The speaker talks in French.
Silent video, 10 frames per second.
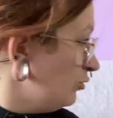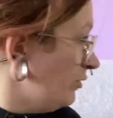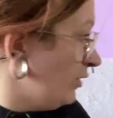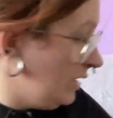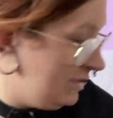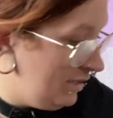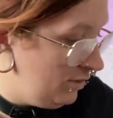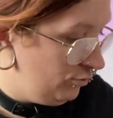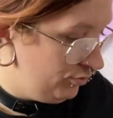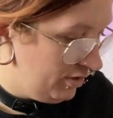il va falloir
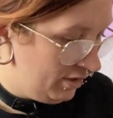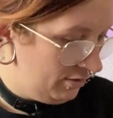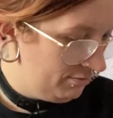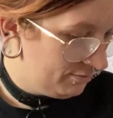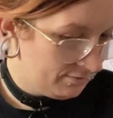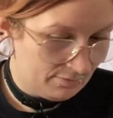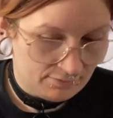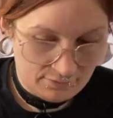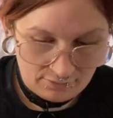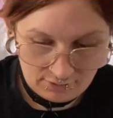essayer tout ça.
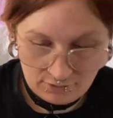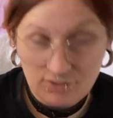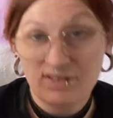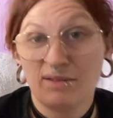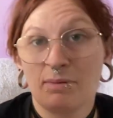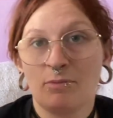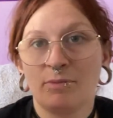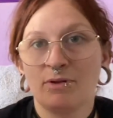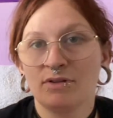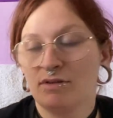Je vais taper
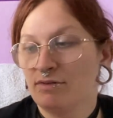mon meilleur